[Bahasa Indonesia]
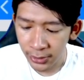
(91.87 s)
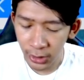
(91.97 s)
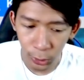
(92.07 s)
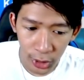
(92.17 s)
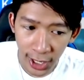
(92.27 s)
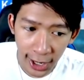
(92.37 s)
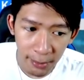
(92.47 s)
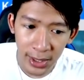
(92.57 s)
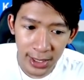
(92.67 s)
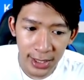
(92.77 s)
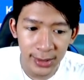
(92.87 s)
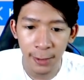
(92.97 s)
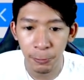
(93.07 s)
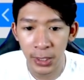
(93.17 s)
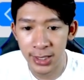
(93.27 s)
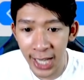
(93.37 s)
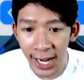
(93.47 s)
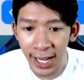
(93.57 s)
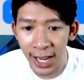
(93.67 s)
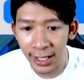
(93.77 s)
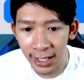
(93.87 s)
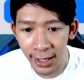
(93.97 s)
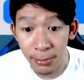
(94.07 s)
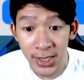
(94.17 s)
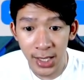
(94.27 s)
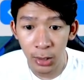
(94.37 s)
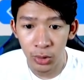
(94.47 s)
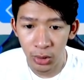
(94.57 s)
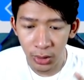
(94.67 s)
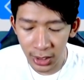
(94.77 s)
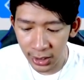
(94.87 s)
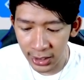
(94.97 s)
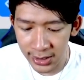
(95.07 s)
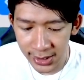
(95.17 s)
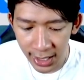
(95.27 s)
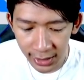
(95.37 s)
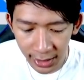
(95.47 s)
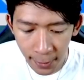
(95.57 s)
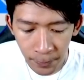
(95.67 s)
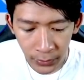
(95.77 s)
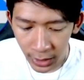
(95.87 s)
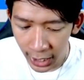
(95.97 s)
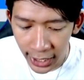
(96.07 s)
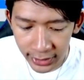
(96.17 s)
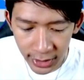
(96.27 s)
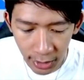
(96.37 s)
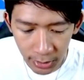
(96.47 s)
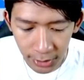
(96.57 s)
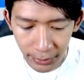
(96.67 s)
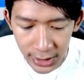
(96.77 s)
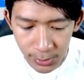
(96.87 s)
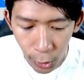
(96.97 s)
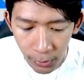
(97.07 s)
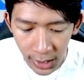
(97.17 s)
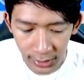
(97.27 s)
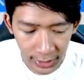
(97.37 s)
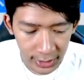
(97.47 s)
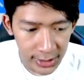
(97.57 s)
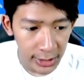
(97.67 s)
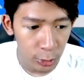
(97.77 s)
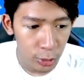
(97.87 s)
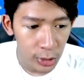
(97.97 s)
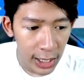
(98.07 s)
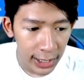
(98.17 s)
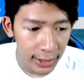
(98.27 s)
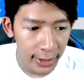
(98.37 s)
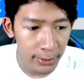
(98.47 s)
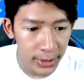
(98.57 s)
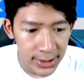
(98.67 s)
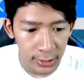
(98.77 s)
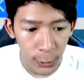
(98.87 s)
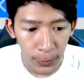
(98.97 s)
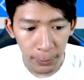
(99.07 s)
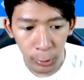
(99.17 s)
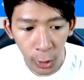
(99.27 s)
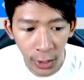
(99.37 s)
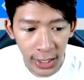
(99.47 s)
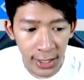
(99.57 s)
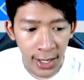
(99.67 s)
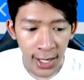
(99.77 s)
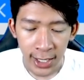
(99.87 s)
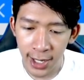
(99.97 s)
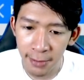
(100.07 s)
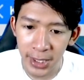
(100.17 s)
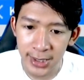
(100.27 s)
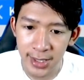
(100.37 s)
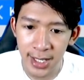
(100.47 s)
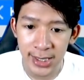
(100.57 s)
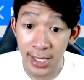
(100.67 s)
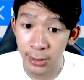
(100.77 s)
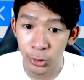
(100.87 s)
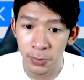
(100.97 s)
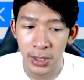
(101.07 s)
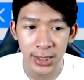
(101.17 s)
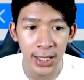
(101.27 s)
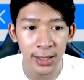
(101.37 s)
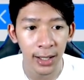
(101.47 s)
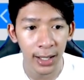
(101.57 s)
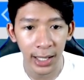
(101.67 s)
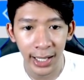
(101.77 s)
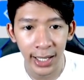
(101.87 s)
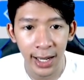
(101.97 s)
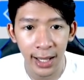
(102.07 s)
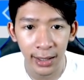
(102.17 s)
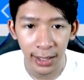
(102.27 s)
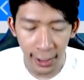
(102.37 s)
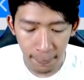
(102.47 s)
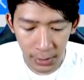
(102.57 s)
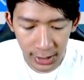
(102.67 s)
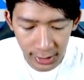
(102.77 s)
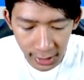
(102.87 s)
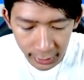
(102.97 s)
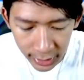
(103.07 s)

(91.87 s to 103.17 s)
tentunya aman dan terpercaya kalian bisa kunjungi ke Instagram at Gaming PES Mobile dan disitu juga kalian bisa top up koin yang pastinya 100% legal, aman, dan